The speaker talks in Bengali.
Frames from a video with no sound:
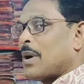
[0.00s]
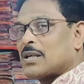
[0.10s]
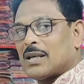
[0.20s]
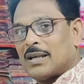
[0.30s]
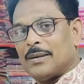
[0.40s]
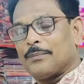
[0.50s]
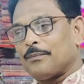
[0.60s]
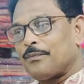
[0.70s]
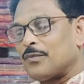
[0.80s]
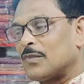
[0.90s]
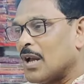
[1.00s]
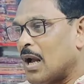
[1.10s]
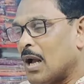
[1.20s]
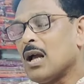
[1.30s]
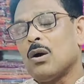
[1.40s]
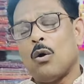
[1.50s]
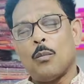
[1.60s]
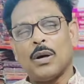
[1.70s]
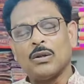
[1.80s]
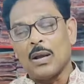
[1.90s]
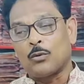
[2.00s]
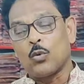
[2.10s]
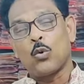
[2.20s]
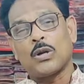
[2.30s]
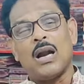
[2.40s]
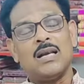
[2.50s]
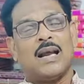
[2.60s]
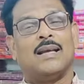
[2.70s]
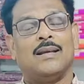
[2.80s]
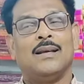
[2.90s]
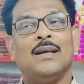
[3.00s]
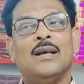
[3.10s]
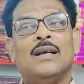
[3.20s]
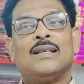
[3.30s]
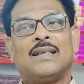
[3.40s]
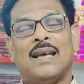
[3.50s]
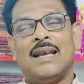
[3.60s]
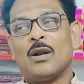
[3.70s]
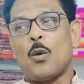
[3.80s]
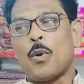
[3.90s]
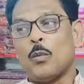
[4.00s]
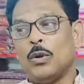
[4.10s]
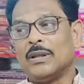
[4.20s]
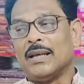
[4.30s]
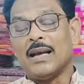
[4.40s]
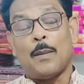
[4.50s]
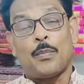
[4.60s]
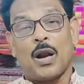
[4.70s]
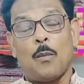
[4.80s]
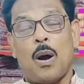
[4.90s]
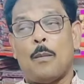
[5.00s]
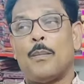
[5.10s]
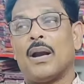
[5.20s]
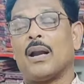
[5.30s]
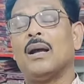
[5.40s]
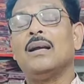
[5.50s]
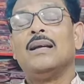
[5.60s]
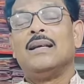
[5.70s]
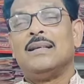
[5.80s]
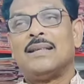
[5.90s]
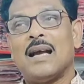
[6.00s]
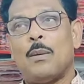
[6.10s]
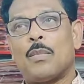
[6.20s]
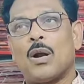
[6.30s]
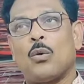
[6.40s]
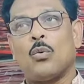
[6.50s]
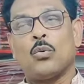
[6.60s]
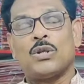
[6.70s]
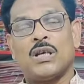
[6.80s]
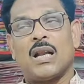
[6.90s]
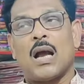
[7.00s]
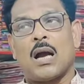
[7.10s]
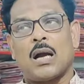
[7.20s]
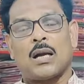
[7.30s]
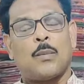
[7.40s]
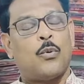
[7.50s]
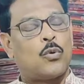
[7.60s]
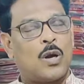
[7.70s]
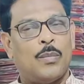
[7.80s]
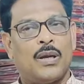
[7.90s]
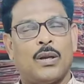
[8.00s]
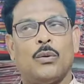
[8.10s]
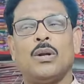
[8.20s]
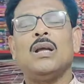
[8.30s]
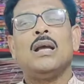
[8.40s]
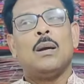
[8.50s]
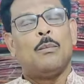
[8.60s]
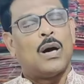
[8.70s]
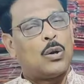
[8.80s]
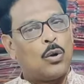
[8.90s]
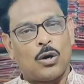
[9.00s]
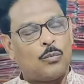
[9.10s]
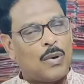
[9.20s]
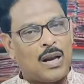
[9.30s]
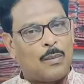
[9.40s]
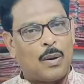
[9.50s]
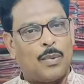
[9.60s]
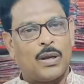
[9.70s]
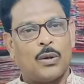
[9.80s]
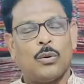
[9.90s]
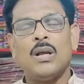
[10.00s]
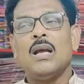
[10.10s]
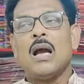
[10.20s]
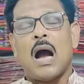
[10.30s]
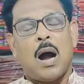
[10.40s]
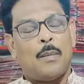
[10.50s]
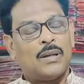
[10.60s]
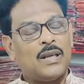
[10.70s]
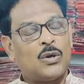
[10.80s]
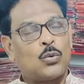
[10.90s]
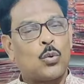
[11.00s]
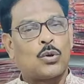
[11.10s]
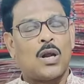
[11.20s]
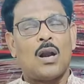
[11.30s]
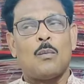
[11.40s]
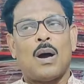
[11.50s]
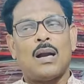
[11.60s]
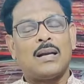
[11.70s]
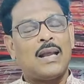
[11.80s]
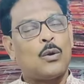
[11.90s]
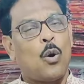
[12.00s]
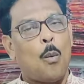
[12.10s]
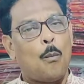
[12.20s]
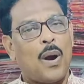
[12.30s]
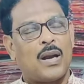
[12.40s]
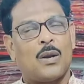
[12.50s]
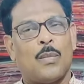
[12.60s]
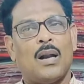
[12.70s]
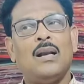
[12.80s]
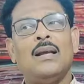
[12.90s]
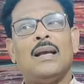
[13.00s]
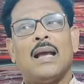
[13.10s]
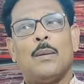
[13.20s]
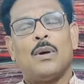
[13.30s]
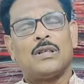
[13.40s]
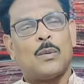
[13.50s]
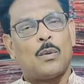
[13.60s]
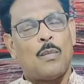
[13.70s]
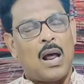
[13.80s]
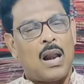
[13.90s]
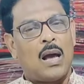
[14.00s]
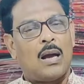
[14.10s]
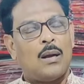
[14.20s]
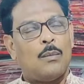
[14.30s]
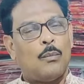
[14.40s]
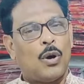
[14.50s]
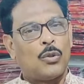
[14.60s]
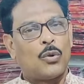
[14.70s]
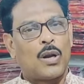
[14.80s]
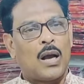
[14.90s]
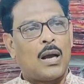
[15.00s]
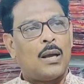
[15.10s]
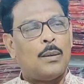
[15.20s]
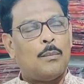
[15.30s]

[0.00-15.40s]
ছাপ্পার শাড়ি হ্যাঁ অফারটা টোটালটাই ছেলের অফার বলতে আপনারা ভাববেন না যে আমরা কোনো ছেঁড়া কাটা ফুটা বিক্রি করি বা লট মাল আমরা বিক্রি করি আমাদের টোটাল মালটাই কোম্পানির মাল এবং যেমন মালা বন্দনা